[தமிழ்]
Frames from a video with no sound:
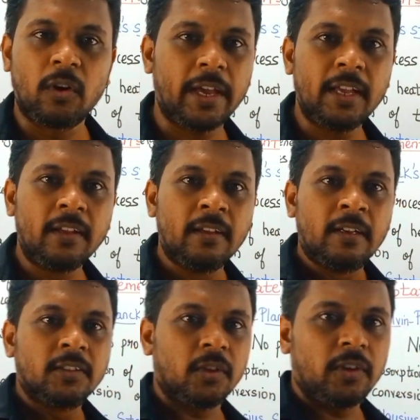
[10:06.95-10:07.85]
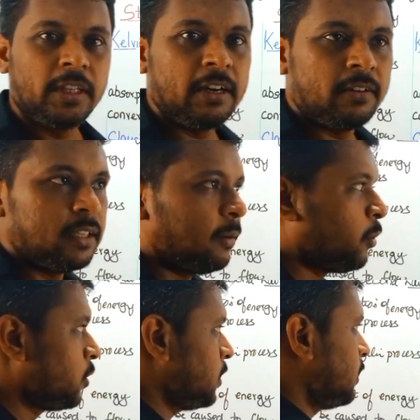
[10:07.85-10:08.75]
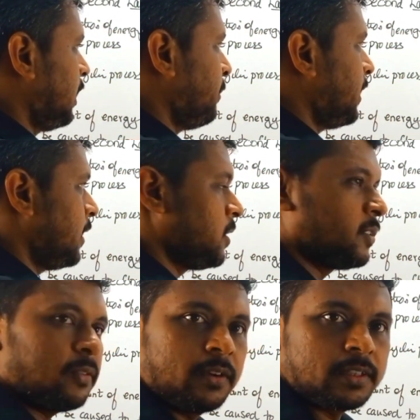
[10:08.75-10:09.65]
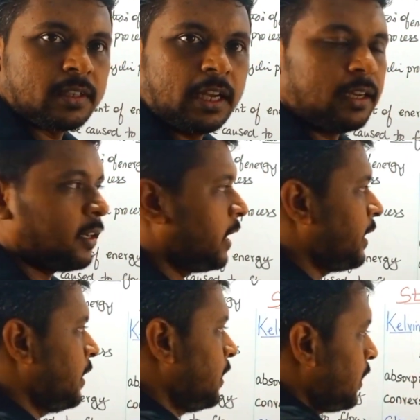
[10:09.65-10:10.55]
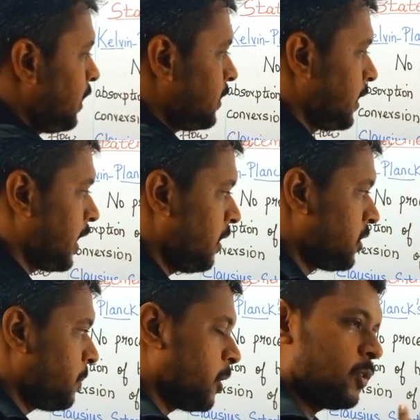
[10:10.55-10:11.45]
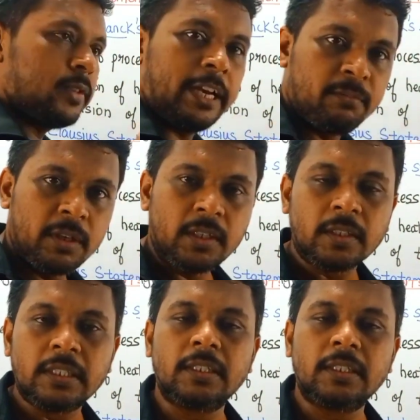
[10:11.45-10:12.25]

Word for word: ஓகே ஸோ இதான் வந்து அபவுட் லிமிடேஷன்ஸ் ஆஃப் ஃபர்ஸ்ட் லா அண்ட் செகண்ட் லா தெர்மோடைனமிக்ஸ் ஸ்டேட்மெண்ட்